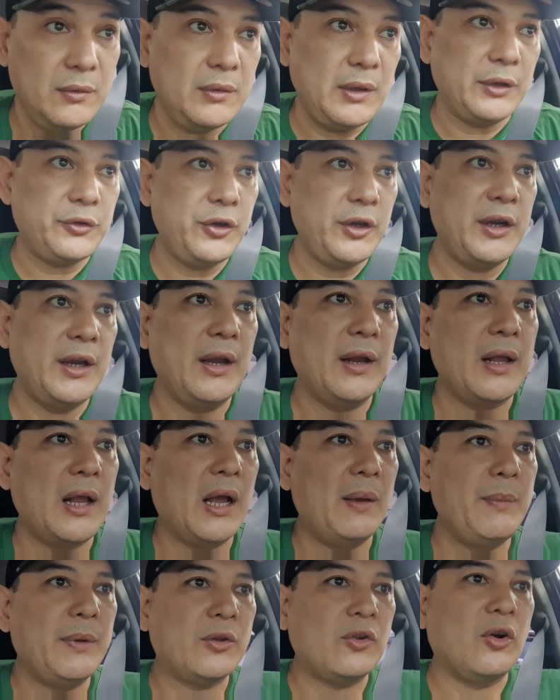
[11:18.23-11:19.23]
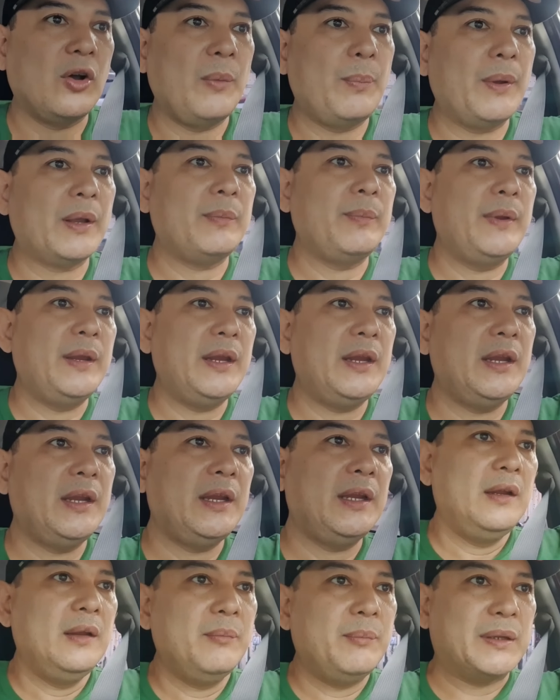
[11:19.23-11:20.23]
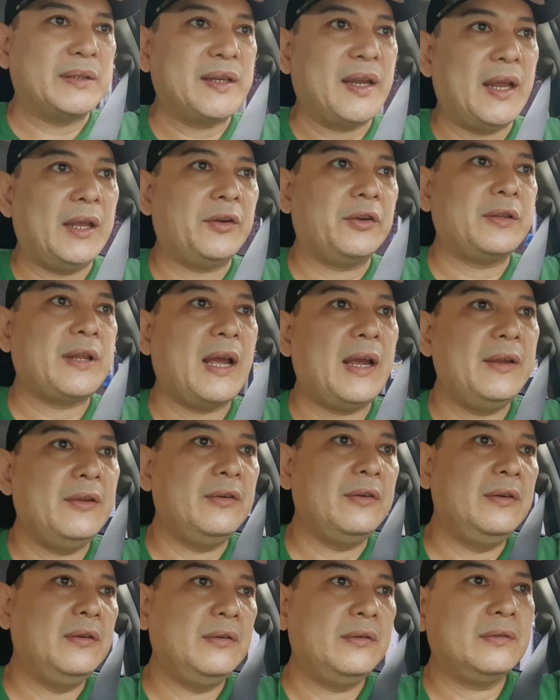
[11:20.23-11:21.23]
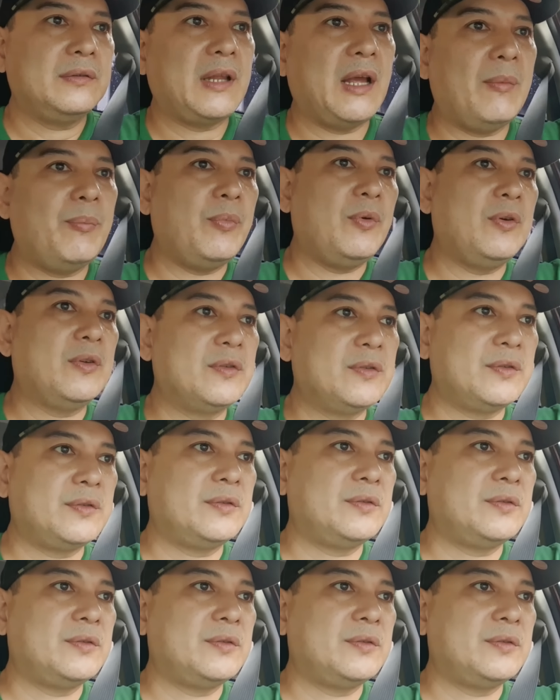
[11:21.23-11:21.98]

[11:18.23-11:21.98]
Ito yung ginagamit ko kapag may pasahero tayo, tapos